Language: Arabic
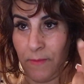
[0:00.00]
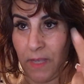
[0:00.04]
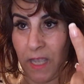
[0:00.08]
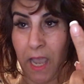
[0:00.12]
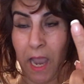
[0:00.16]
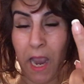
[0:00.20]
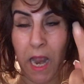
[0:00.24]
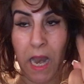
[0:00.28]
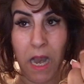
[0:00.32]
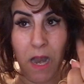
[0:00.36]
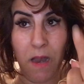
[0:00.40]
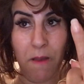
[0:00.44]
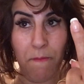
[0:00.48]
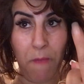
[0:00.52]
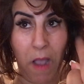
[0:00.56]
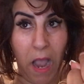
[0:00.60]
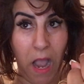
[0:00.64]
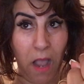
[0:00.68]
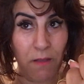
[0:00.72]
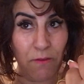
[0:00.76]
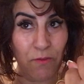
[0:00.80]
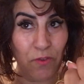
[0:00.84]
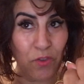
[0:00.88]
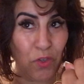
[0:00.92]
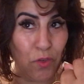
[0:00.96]

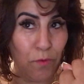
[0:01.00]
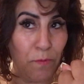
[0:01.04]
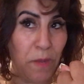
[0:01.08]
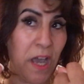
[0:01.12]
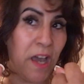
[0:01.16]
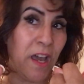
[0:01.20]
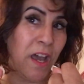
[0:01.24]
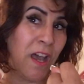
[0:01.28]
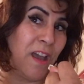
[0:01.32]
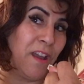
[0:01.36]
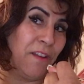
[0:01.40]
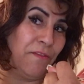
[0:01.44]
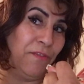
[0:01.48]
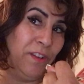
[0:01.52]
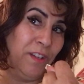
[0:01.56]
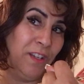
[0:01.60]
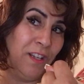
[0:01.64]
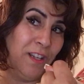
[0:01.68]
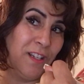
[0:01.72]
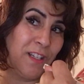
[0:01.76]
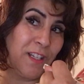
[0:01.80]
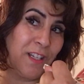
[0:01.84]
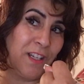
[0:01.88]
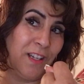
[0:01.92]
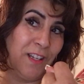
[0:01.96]
كلمه وانتم عارفين
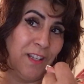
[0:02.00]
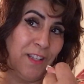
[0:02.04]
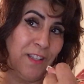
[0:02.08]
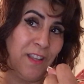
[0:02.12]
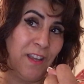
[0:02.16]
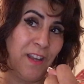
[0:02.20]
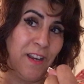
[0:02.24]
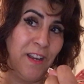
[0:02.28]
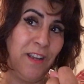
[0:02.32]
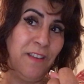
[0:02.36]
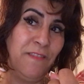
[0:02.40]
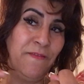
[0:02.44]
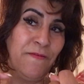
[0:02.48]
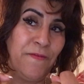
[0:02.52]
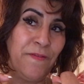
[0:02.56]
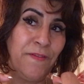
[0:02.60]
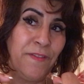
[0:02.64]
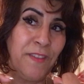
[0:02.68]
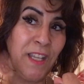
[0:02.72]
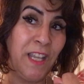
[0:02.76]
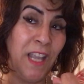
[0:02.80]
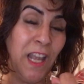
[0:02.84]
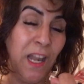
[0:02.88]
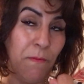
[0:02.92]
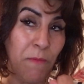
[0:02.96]
علاش الهضره
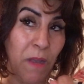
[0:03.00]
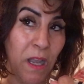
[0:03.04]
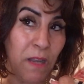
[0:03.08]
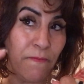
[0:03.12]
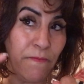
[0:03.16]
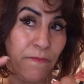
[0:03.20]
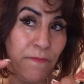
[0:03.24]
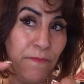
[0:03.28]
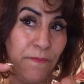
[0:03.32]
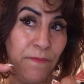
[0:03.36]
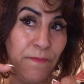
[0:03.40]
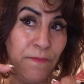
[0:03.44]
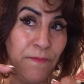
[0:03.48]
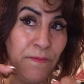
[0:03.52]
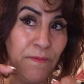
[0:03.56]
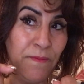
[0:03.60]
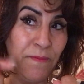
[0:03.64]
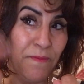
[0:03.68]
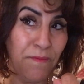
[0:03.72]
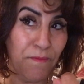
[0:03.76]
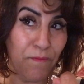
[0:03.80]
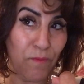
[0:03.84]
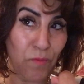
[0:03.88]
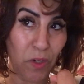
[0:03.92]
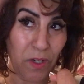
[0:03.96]
كلمه
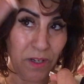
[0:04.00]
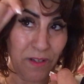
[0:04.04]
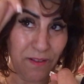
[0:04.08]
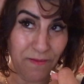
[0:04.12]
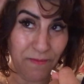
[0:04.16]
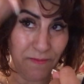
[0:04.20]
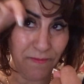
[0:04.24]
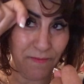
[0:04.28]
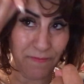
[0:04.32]
مول